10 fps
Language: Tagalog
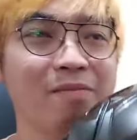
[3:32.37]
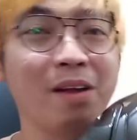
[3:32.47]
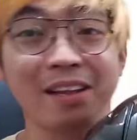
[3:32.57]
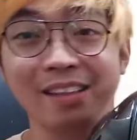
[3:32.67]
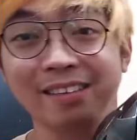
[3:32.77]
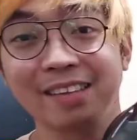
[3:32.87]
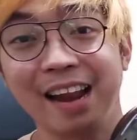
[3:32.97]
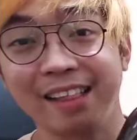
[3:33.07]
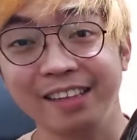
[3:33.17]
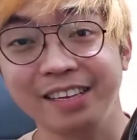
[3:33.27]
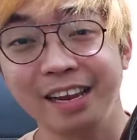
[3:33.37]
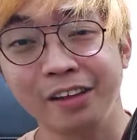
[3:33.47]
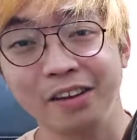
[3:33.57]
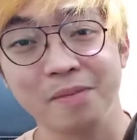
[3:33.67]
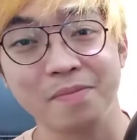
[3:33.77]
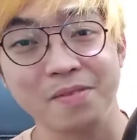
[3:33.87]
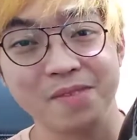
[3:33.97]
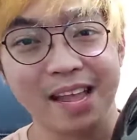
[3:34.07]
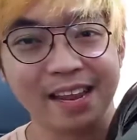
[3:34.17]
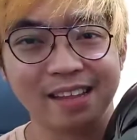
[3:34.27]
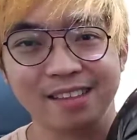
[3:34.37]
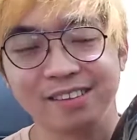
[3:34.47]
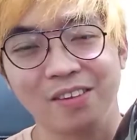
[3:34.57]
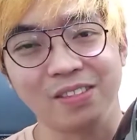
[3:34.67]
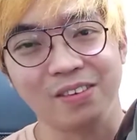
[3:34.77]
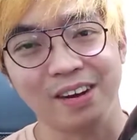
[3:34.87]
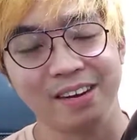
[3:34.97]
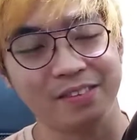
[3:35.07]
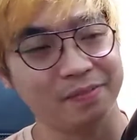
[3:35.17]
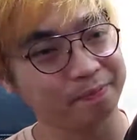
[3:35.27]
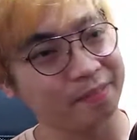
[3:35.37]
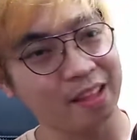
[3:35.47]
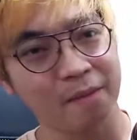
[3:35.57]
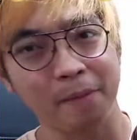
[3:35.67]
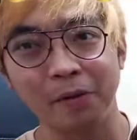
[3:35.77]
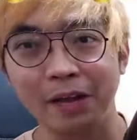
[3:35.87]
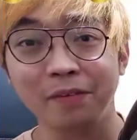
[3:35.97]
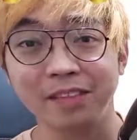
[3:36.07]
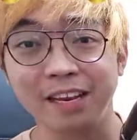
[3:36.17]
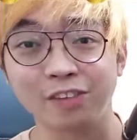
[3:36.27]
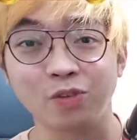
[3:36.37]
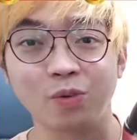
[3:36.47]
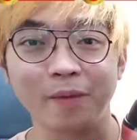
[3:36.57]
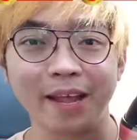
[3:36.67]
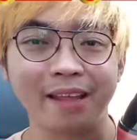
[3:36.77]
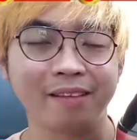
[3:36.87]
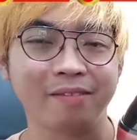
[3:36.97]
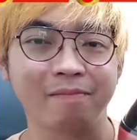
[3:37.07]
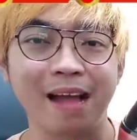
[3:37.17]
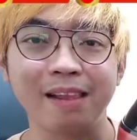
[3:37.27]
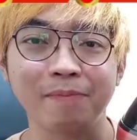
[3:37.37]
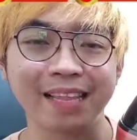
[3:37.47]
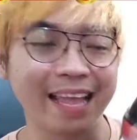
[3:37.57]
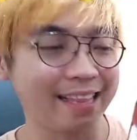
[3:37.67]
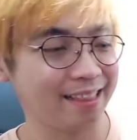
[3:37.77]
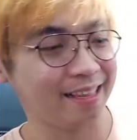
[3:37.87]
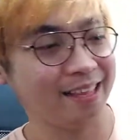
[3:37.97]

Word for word: marketing strategy lang yun na magbibigay ng discount or ano. Pero ganun din ang suma eh. Mahal pa din.